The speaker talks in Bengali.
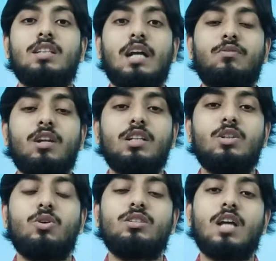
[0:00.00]
তার ফলে
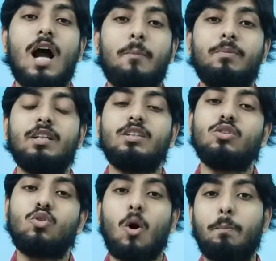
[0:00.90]
কি হচ্ছে আপনি
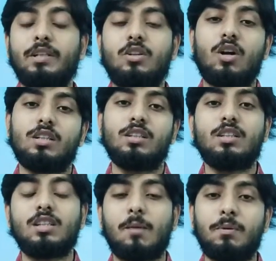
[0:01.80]
কিন্তু কপি করা
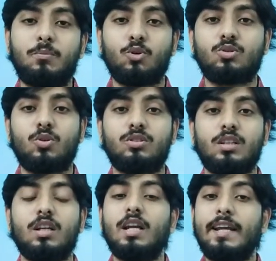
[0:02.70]
জিনিসই আপনি পোস্ট করছেন